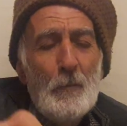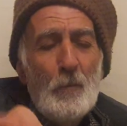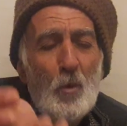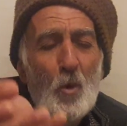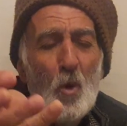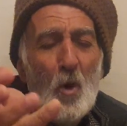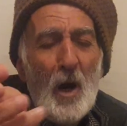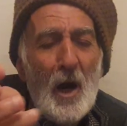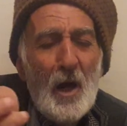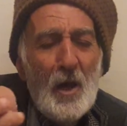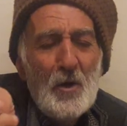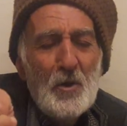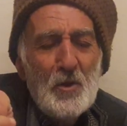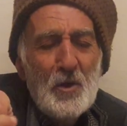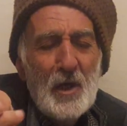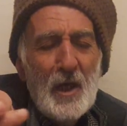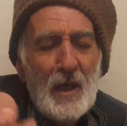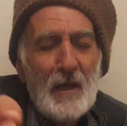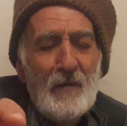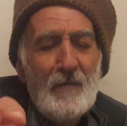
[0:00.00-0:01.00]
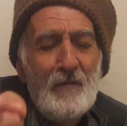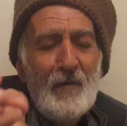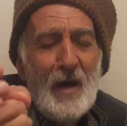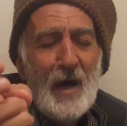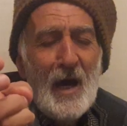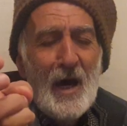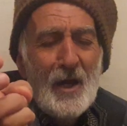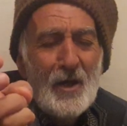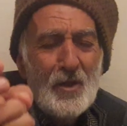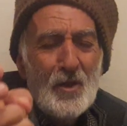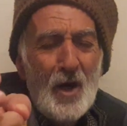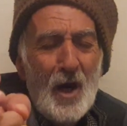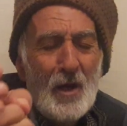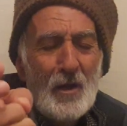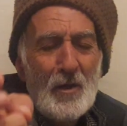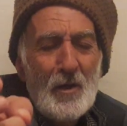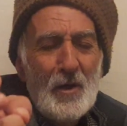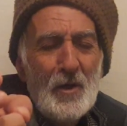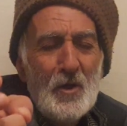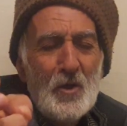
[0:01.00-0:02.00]
Bu her şey ve her
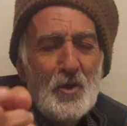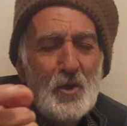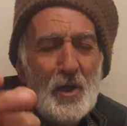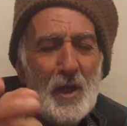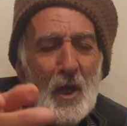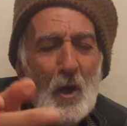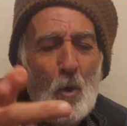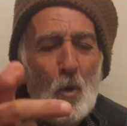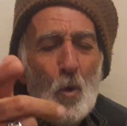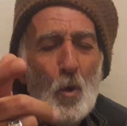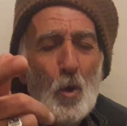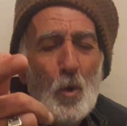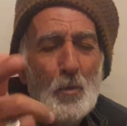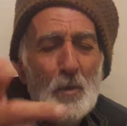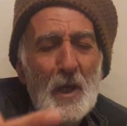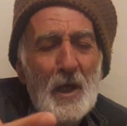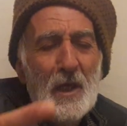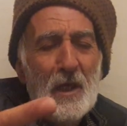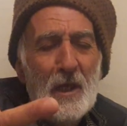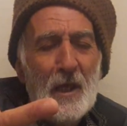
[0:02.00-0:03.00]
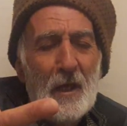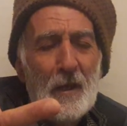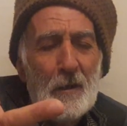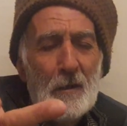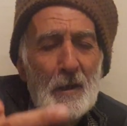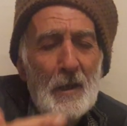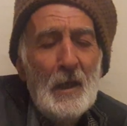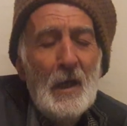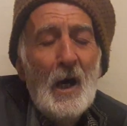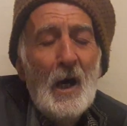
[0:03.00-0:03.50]
dağların içine ölüm de girer.